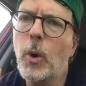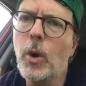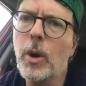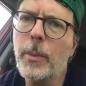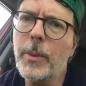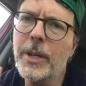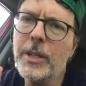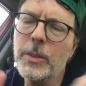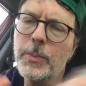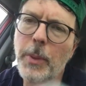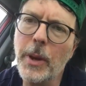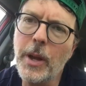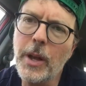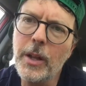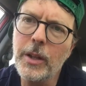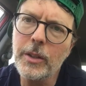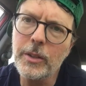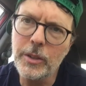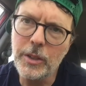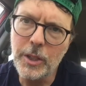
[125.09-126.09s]
On commence
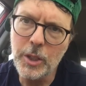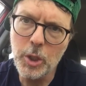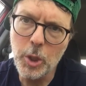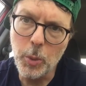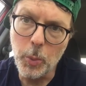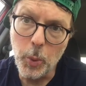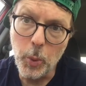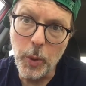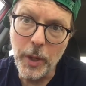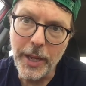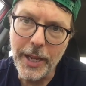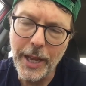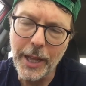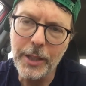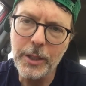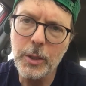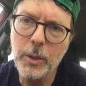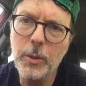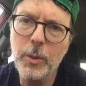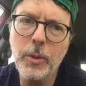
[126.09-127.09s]
par distribuer les
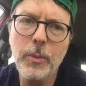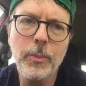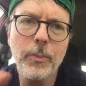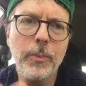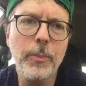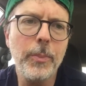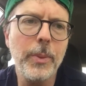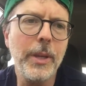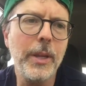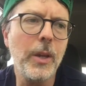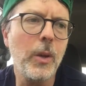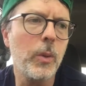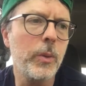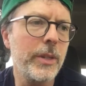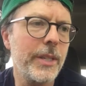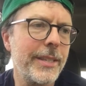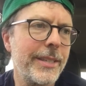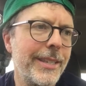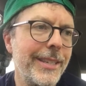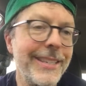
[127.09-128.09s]
cartes, puis on
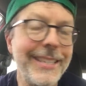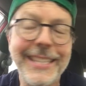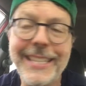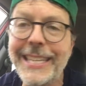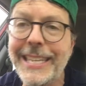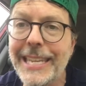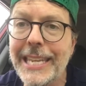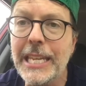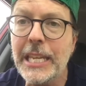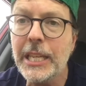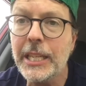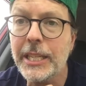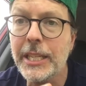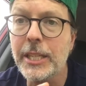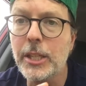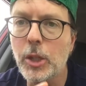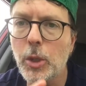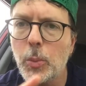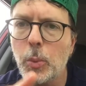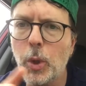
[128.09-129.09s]
décide qui
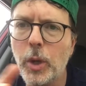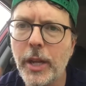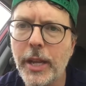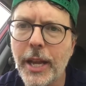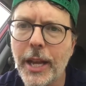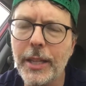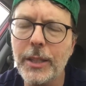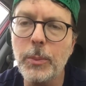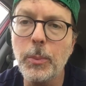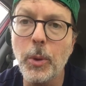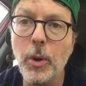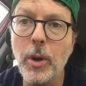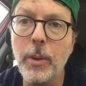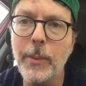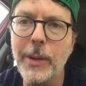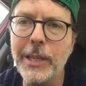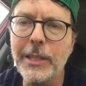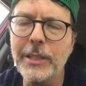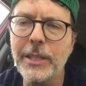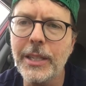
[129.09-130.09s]
distribue les cartes pour
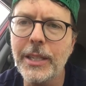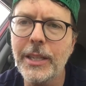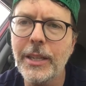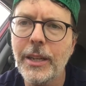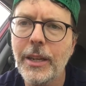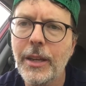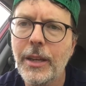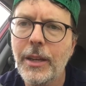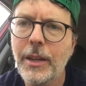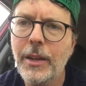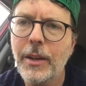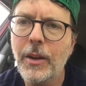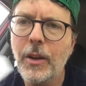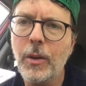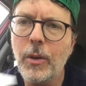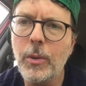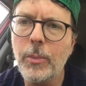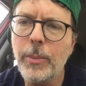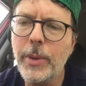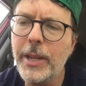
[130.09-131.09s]
commencer.
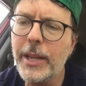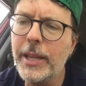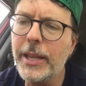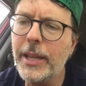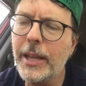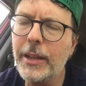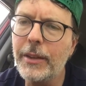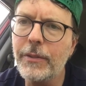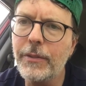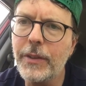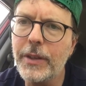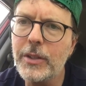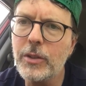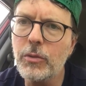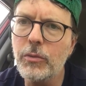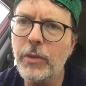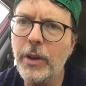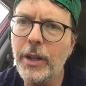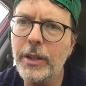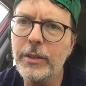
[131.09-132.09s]
On met les cartes face
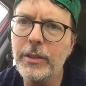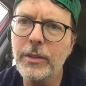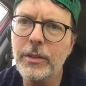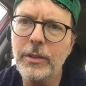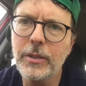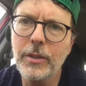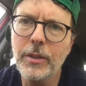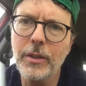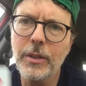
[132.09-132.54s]
ouverte.